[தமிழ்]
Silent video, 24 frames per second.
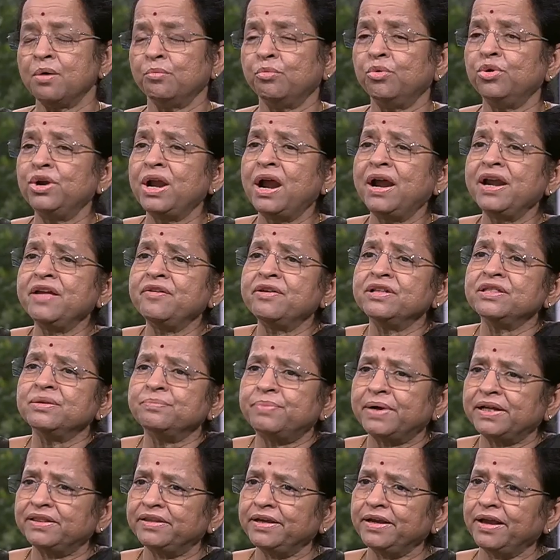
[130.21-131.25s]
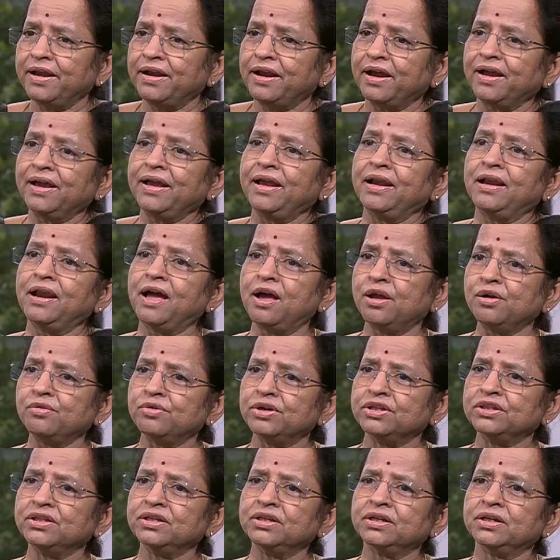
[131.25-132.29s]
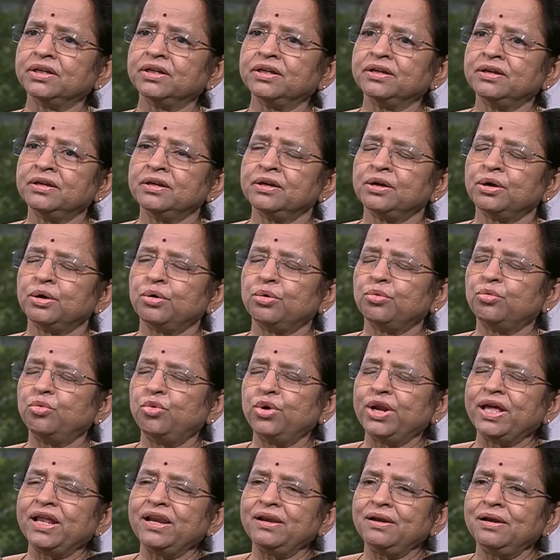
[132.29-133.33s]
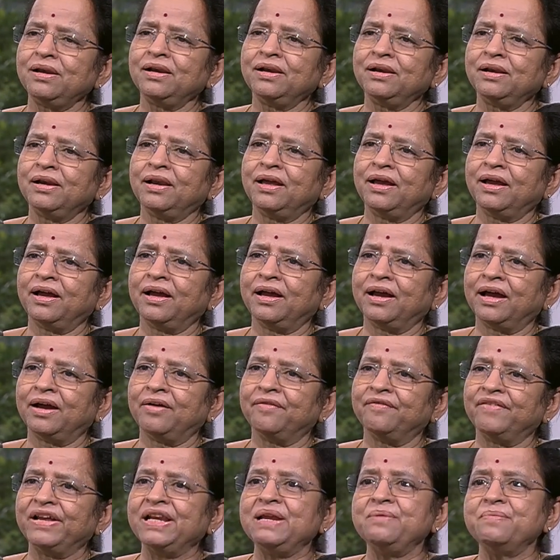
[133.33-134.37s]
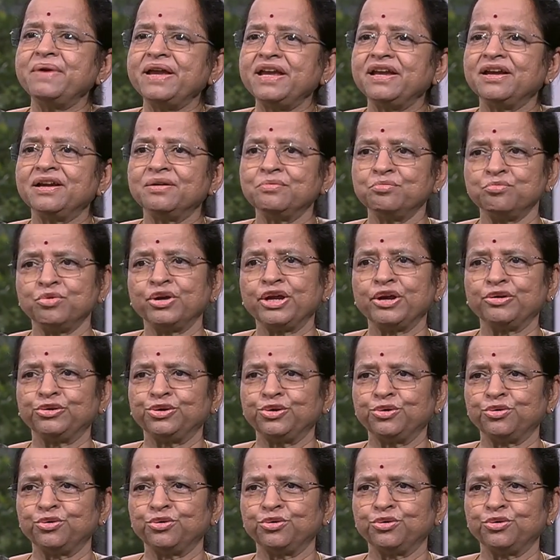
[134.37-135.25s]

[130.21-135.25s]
முன்னாடி வந்து பார்த்தீங்கன்னாக்கா எல்லாரும் வந்து உடல் வலிமைக்கு முக்கியத்துவம்